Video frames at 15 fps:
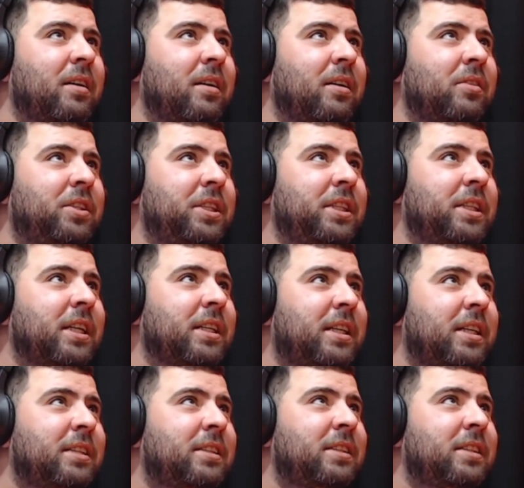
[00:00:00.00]
eu tinha
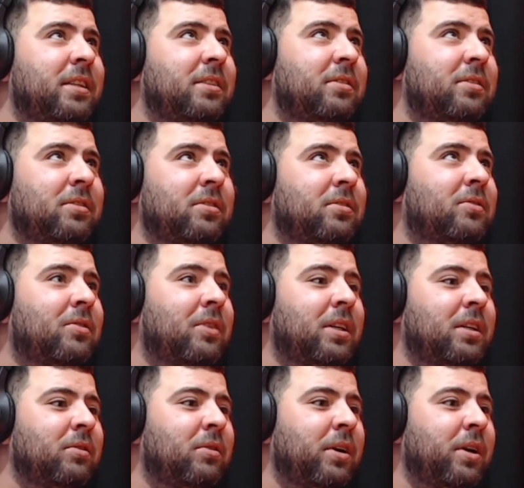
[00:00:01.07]
13 anos
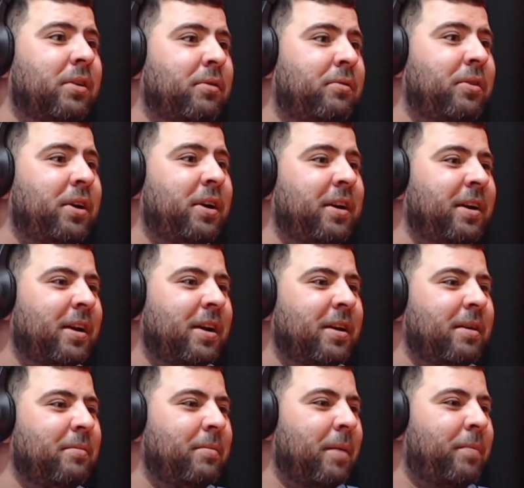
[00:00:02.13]
quando eu vi
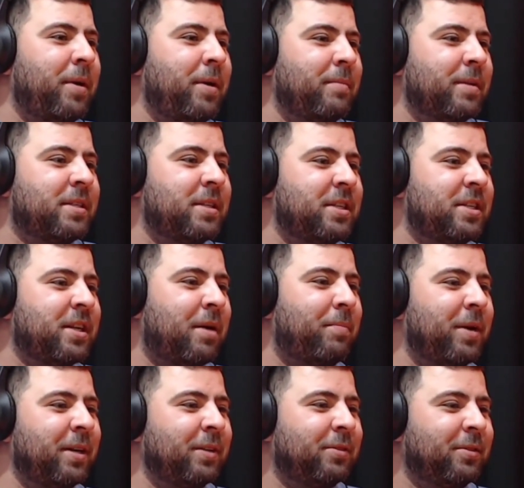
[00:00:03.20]
minha prima se
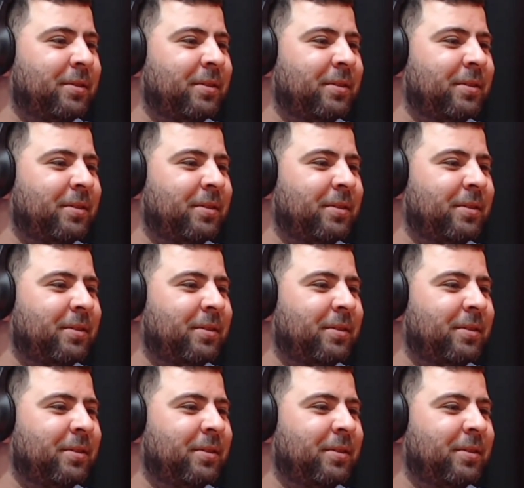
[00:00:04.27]
chapando.